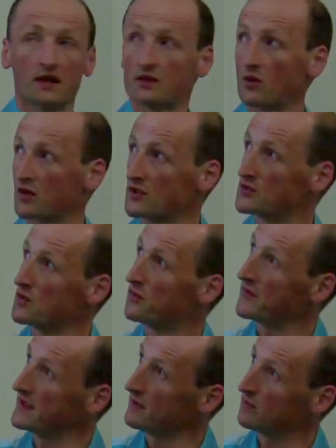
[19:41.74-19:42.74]
Donc il
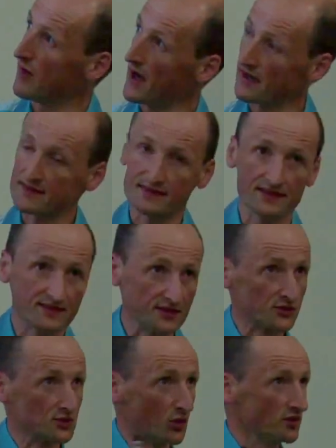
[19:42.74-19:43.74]
suffit de voir si
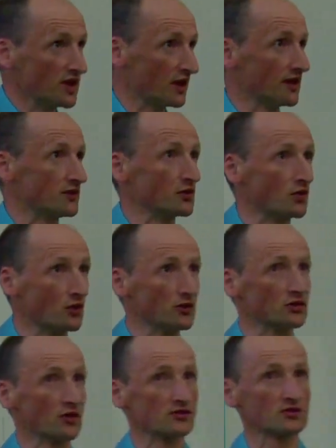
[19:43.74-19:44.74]
ces sauts de, de
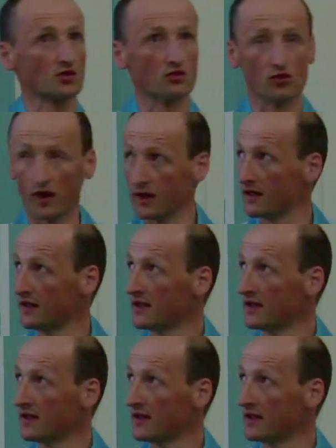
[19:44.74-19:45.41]
conductance qu'on voit,